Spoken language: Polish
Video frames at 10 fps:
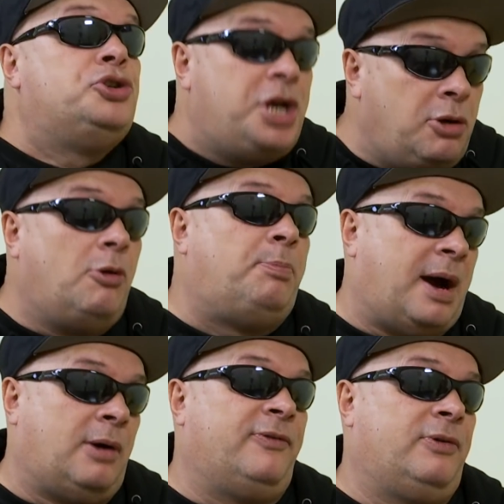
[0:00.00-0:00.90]
dzieło
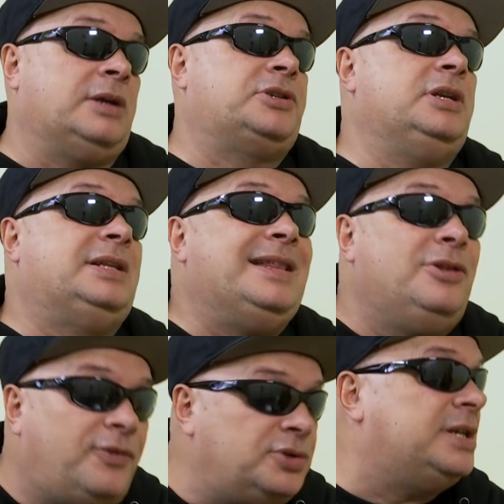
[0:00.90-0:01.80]
Pawła, czyli
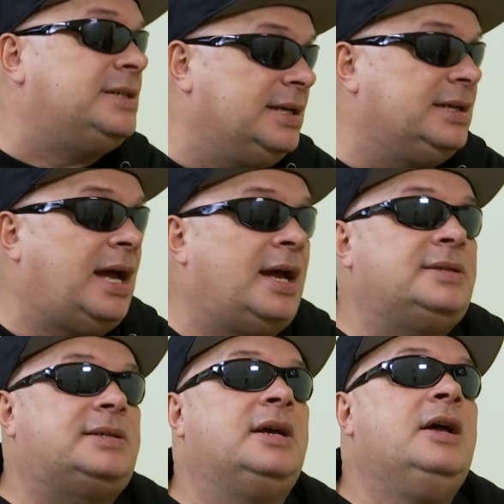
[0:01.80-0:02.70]
ten nowoczesny
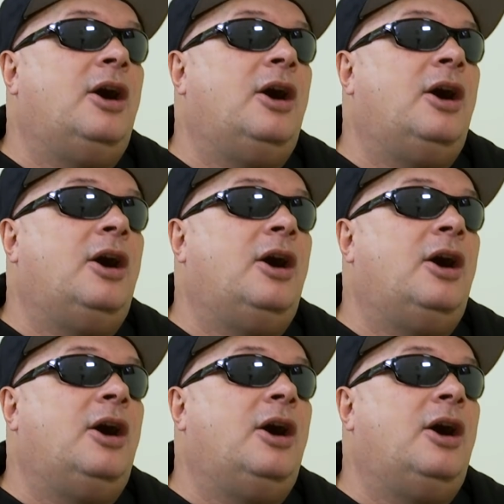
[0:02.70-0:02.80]
Gdańsk,